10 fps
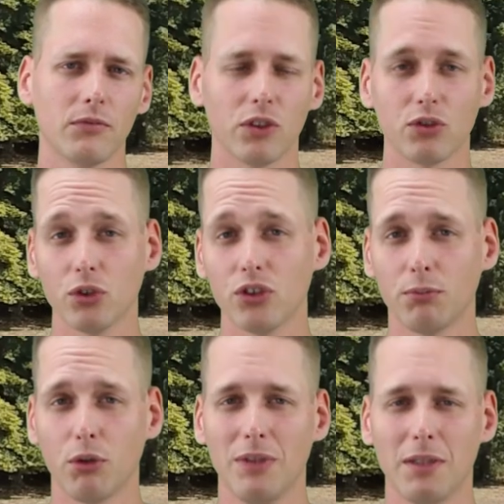das größte
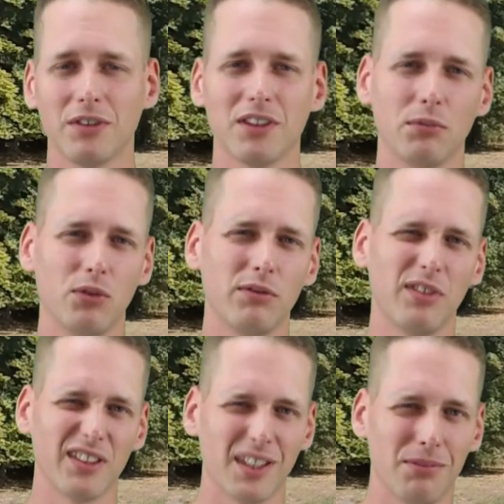Problem ist, dass mein Hund
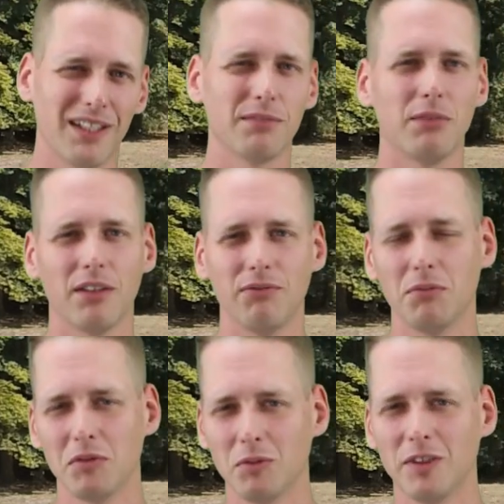vielleicht keinen Platz machen will,
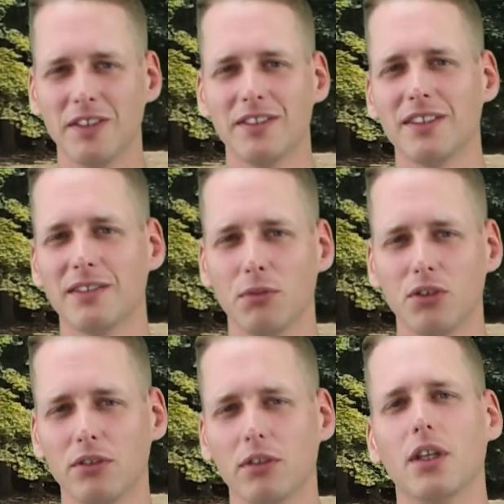wenn ich mich hinsetzen
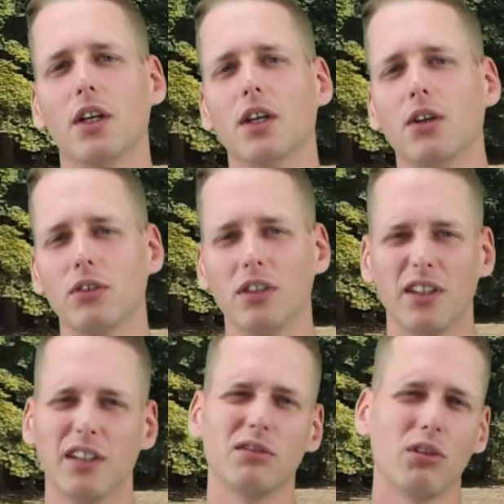möchte. Und er
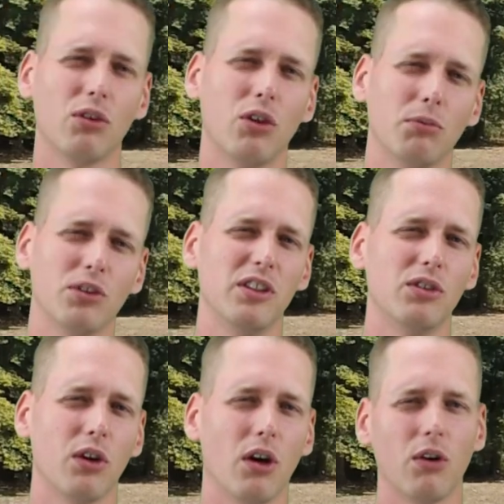denkt, ach komm, ich lieg
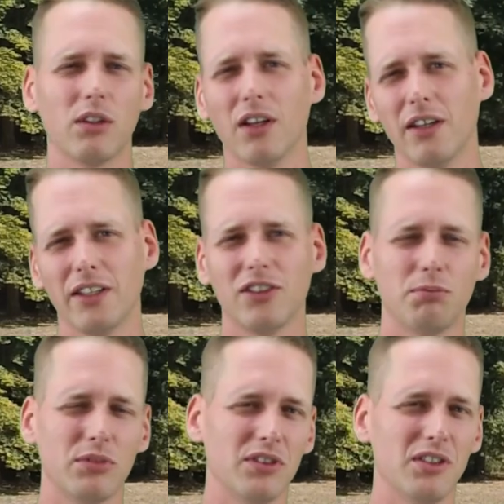doch auch da, leg dich
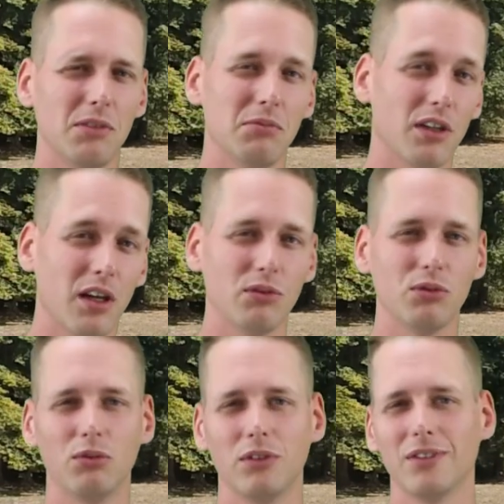ein bisschen nebendran und
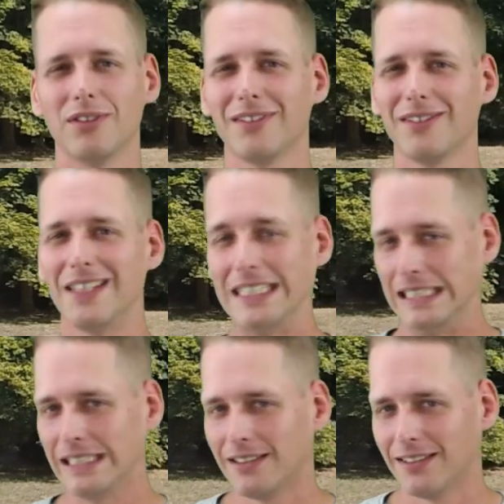gut ist.
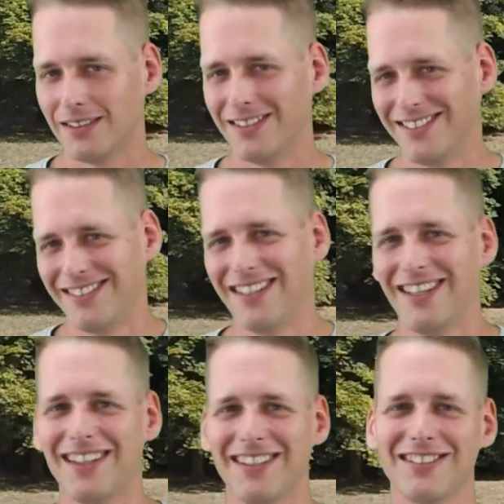
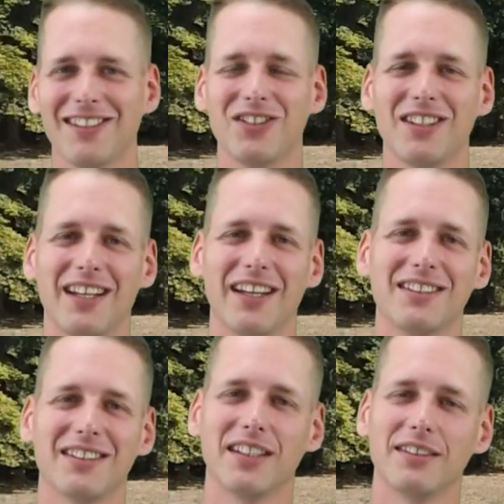Das sind ja nur die
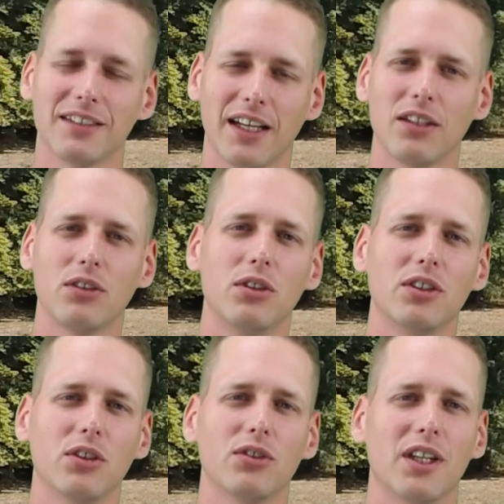Kleinigkeiten. Es kann
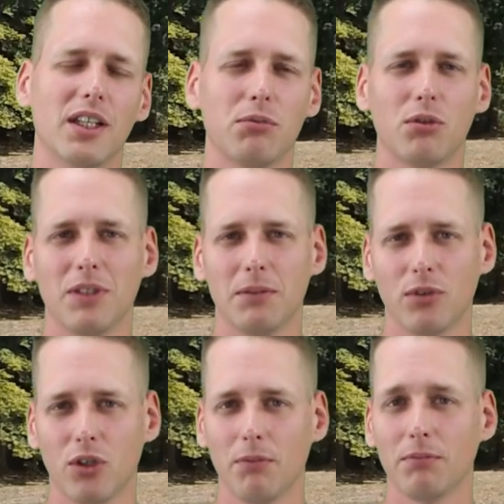natürlich auch zu anderen Problemen
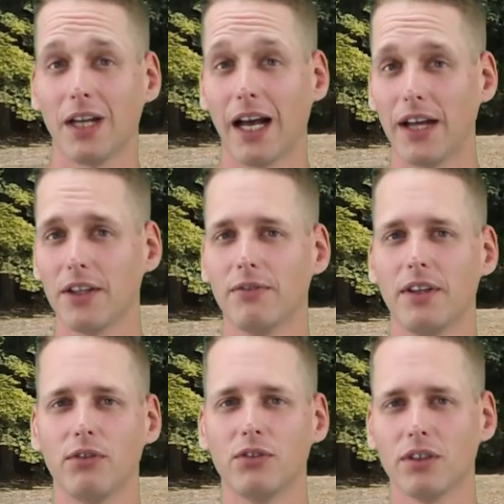kommen, gerade
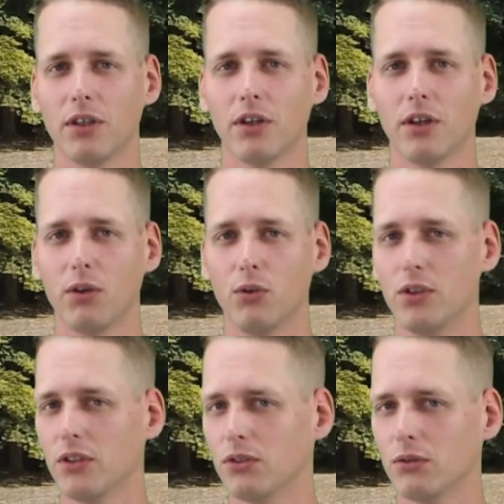wenn unsere
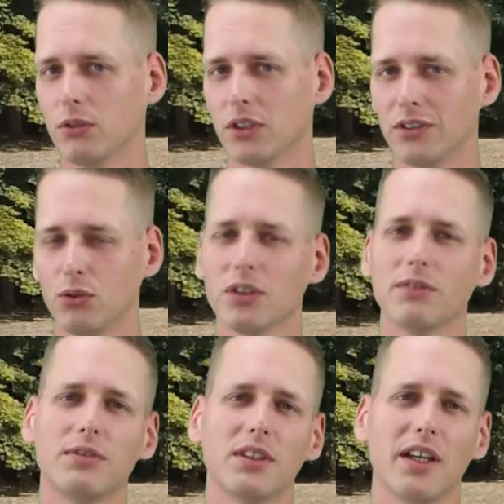Hunde zu
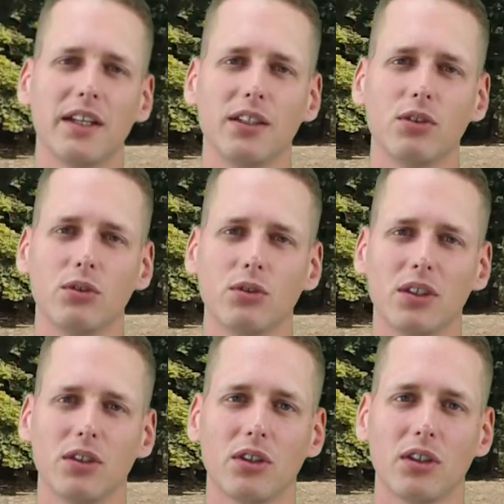Ressourcenverteidigung
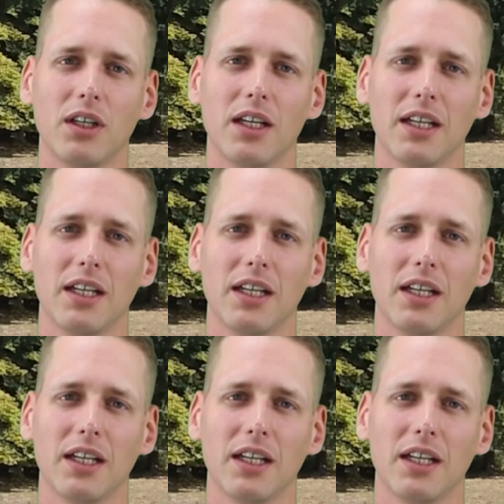oder auch